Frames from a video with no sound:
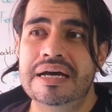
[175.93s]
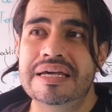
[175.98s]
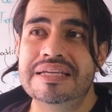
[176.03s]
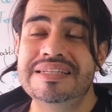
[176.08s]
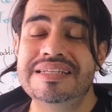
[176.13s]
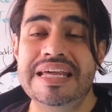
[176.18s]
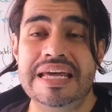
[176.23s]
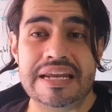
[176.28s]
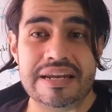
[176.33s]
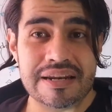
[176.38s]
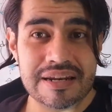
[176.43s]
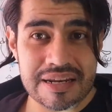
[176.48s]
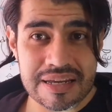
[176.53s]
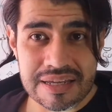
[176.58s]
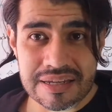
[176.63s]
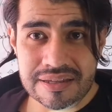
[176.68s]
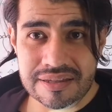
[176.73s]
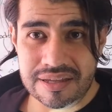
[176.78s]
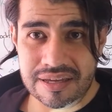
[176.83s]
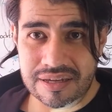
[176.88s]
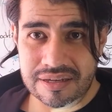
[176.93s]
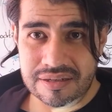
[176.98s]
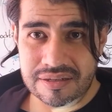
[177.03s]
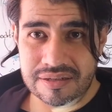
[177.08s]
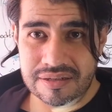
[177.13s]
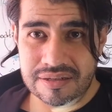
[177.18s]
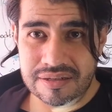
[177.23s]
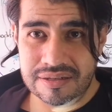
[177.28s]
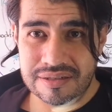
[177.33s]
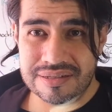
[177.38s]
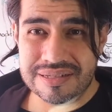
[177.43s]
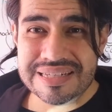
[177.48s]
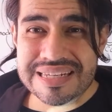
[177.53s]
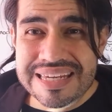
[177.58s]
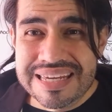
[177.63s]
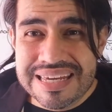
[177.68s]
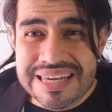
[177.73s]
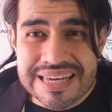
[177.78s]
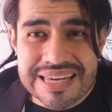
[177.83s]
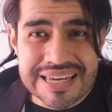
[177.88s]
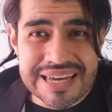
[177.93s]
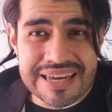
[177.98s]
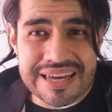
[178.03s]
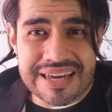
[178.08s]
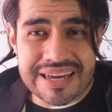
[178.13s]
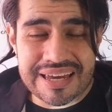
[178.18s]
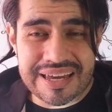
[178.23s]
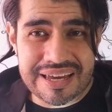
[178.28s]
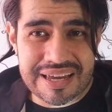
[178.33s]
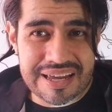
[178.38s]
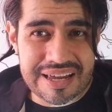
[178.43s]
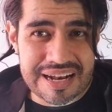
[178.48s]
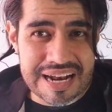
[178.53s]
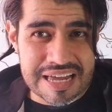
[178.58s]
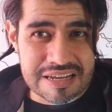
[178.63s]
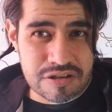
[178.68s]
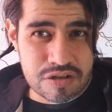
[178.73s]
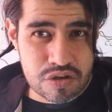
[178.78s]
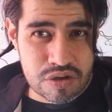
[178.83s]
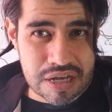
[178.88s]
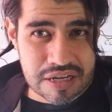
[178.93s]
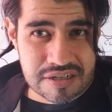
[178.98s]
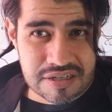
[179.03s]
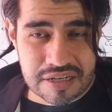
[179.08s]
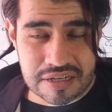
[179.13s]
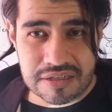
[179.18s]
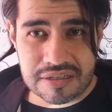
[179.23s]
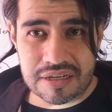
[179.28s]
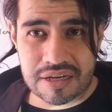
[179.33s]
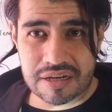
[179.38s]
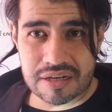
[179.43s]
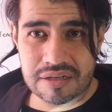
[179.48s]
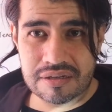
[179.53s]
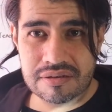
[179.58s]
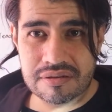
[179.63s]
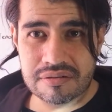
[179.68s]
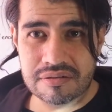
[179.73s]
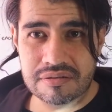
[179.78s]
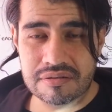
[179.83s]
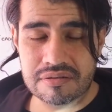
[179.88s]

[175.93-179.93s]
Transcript: se rinde sin que la ciudad se entere,